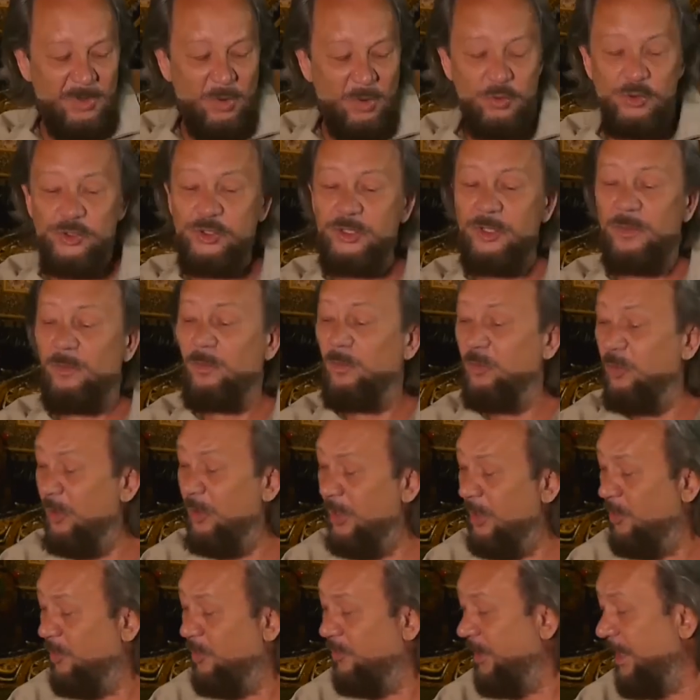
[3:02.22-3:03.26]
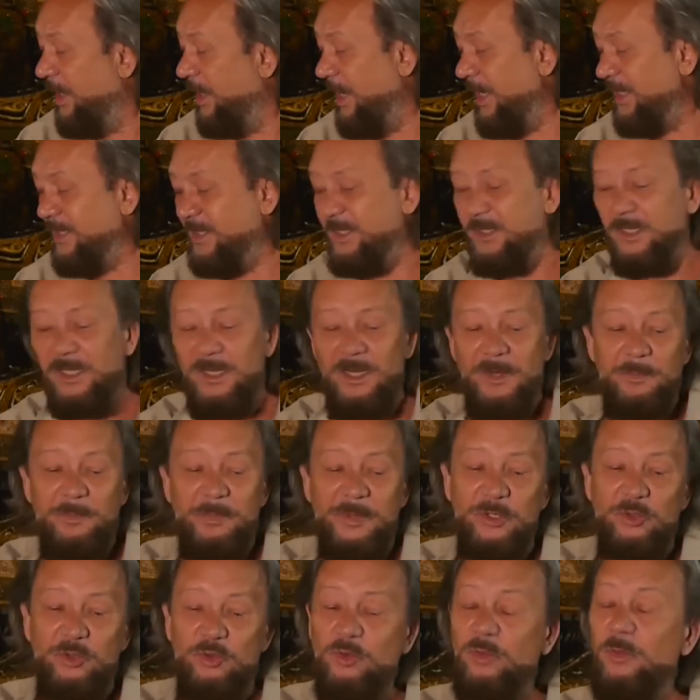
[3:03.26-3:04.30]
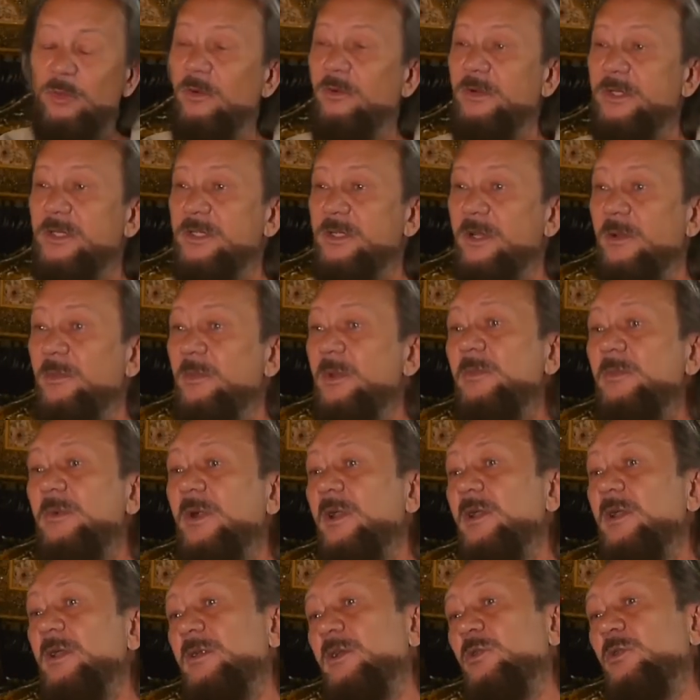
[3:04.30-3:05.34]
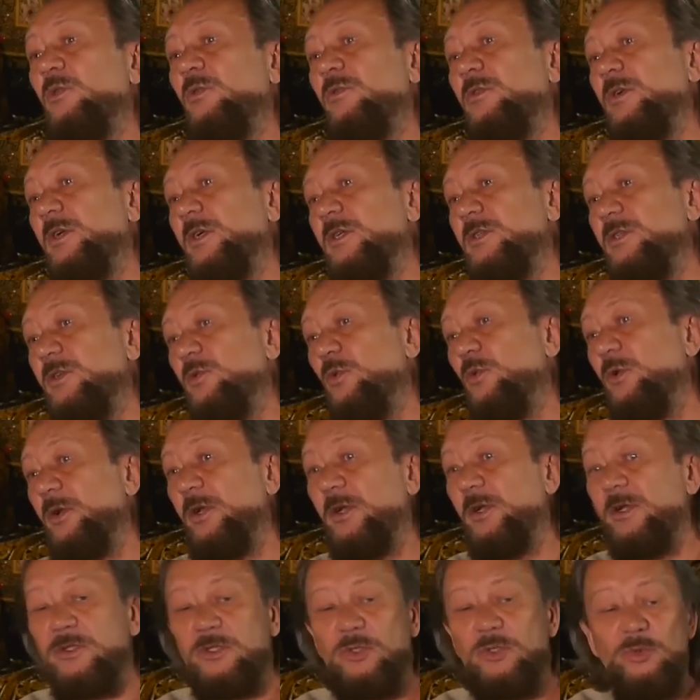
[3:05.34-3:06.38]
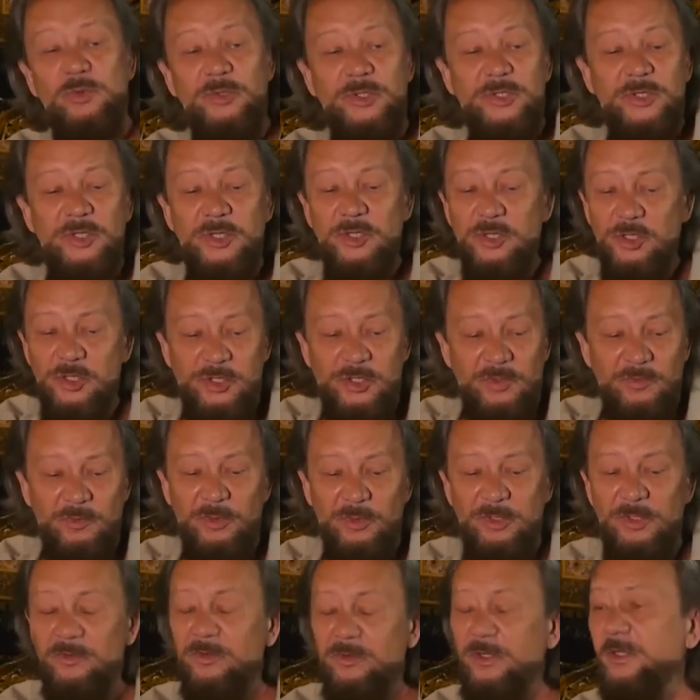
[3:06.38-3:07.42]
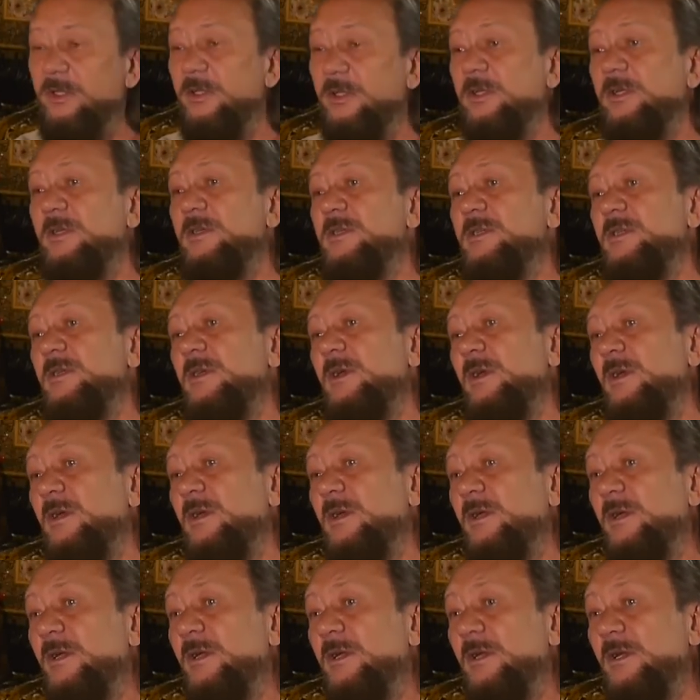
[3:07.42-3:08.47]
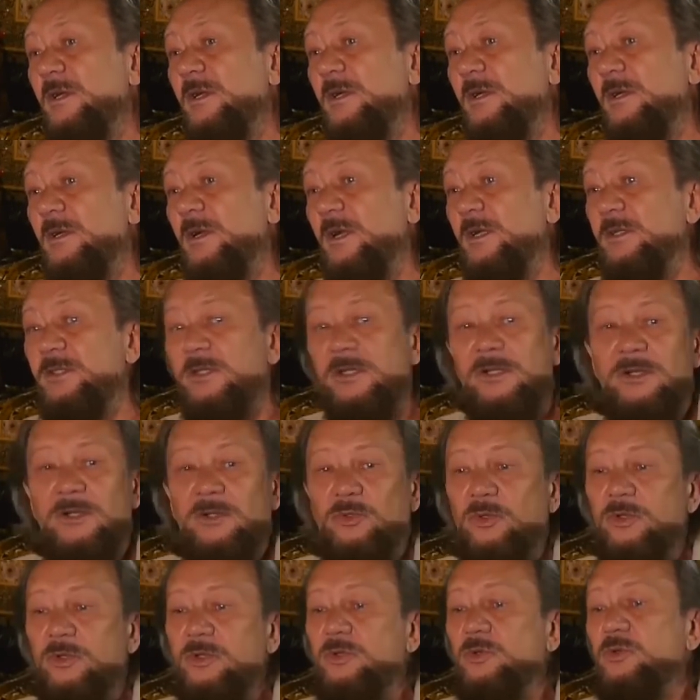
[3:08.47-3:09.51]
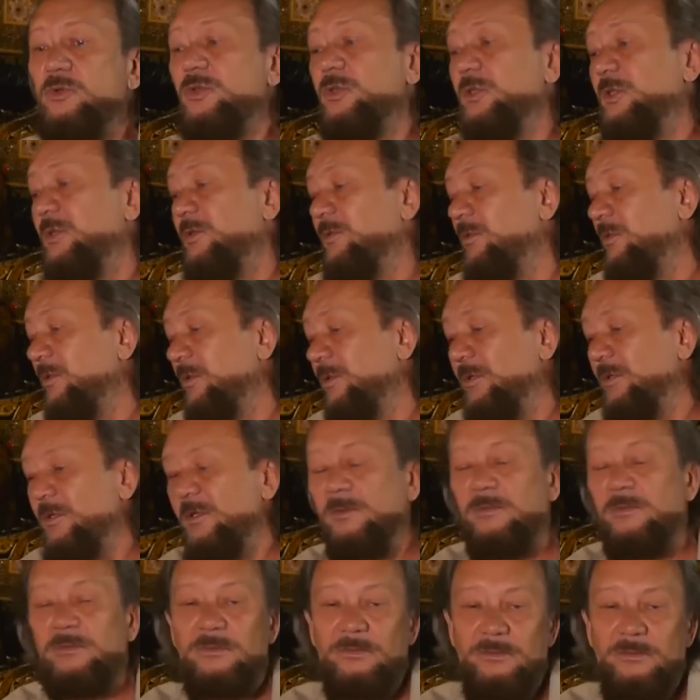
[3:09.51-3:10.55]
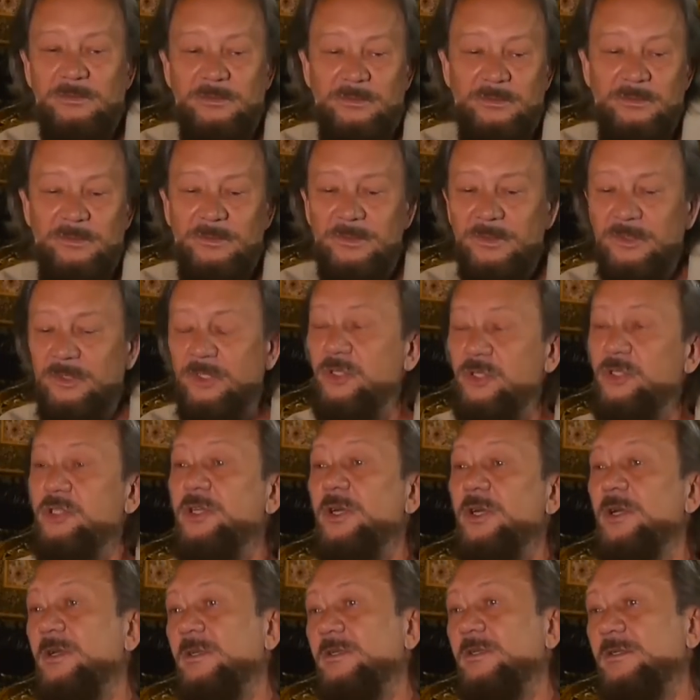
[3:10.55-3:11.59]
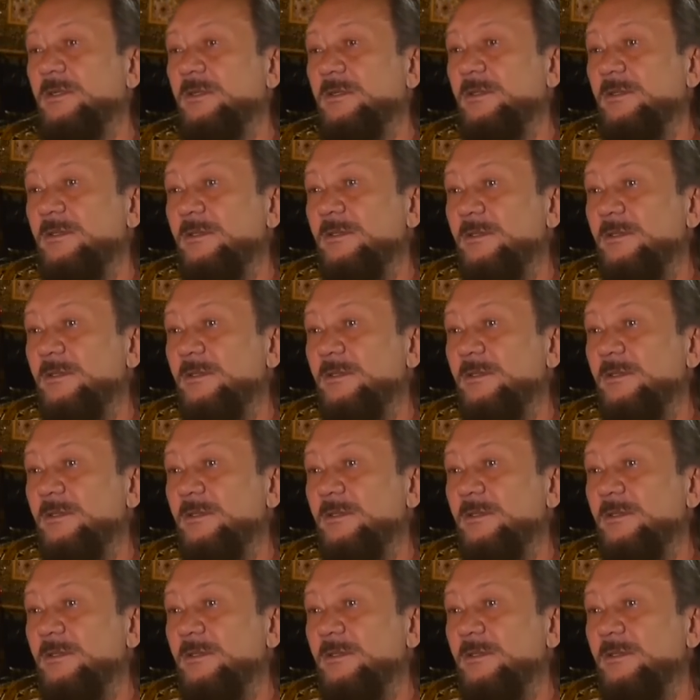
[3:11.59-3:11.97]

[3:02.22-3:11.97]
А уж тем более увлекаться или придумывать самим какие-то новые категории конструкции, ничего не ведая, не зная о тех, которые существуют там тысячелетия.